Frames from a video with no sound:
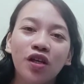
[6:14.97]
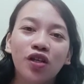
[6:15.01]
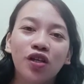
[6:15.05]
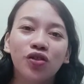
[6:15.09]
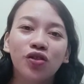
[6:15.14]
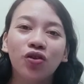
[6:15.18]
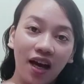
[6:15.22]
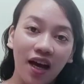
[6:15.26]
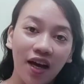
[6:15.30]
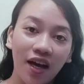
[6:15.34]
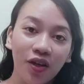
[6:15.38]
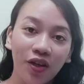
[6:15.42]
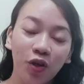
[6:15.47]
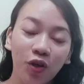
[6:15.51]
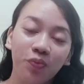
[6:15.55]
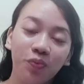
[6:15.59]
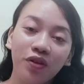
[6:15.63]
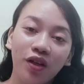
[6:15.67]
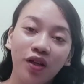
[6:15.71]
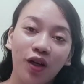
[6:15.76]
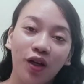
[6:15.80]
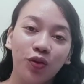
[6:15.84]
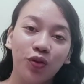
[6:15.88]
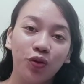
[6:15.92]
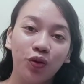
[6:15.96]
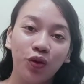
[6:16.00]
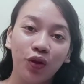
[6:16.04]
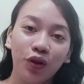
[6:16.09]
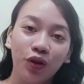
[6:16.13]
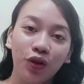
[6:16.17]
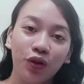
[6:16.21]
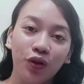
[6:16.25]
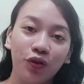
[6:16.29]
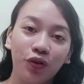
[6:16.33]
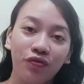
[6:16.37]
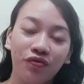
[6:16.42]
So, I hope na
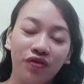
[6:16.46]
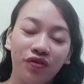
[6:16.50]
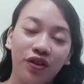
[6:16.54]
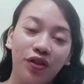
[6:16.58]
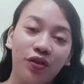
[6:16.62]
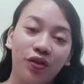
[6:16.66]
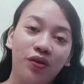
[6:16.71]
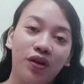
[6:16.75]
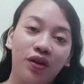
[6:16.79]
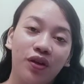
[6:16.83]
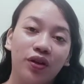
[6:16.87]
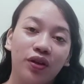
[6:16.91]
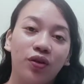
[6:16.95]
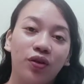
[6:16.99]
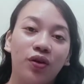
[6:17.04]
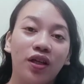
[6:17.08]
nakatulong itong video na to.